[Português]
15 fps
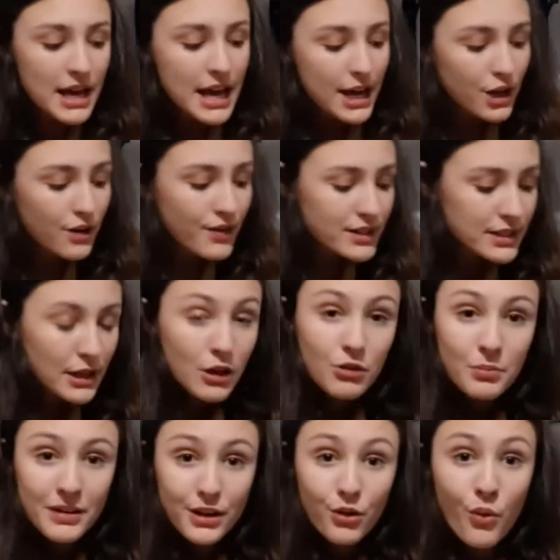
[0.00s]
E que o versículo
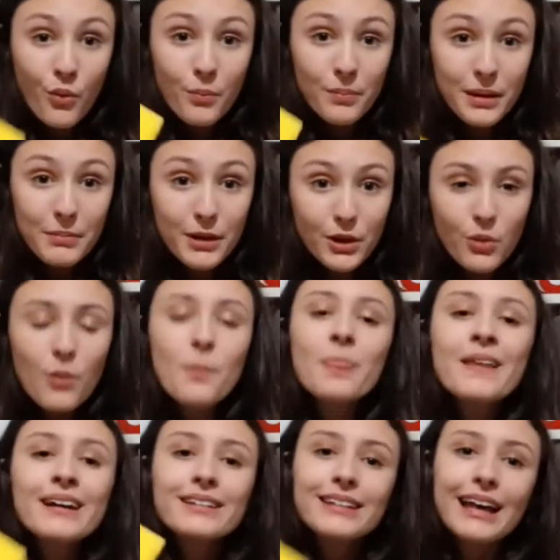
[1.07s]
bíblico,
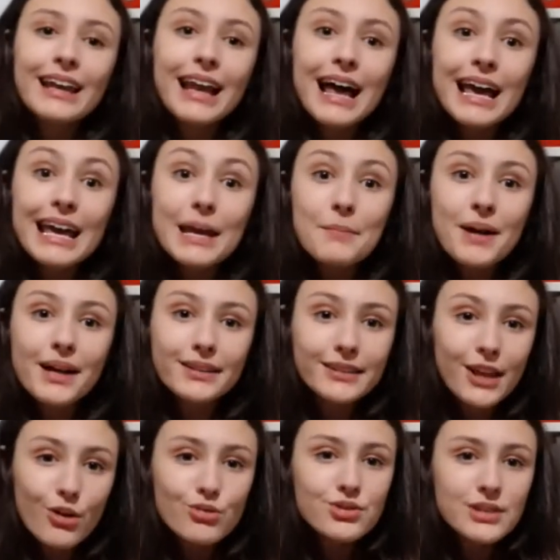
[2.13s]
tá lá em
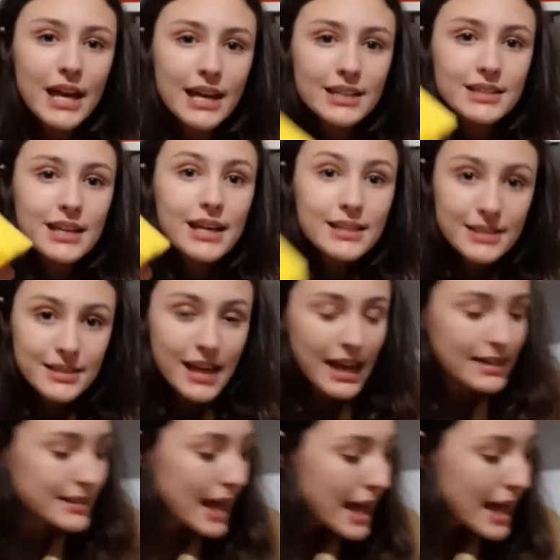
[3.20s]
Mateus 6, 6,